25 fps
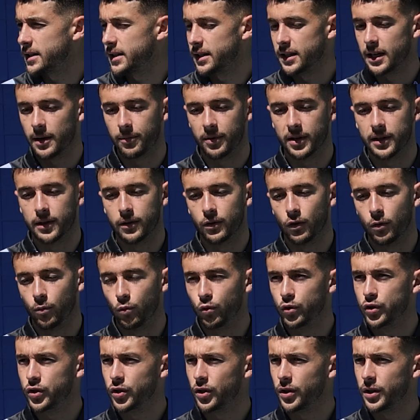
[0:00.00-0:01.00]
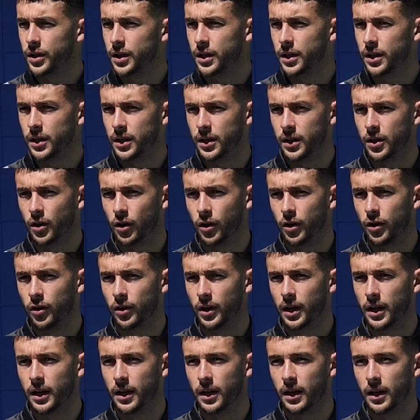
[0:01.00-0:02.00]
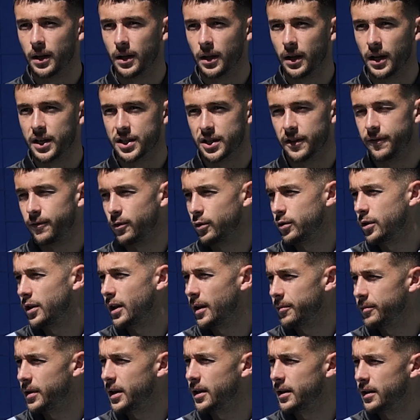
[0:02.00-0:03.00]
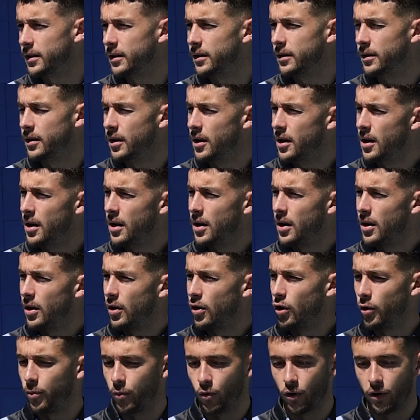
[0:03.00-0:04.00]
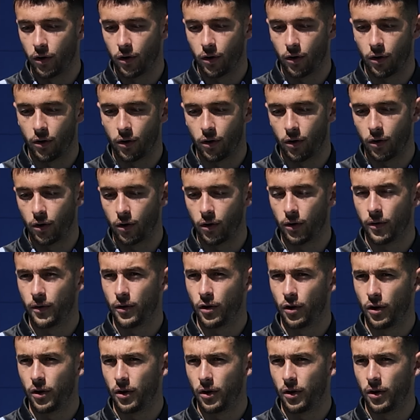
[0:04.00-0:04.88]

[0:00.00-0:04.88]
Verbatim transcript: seguí aprendiendo mucho y, yo creo que ese fruto también lo puedo,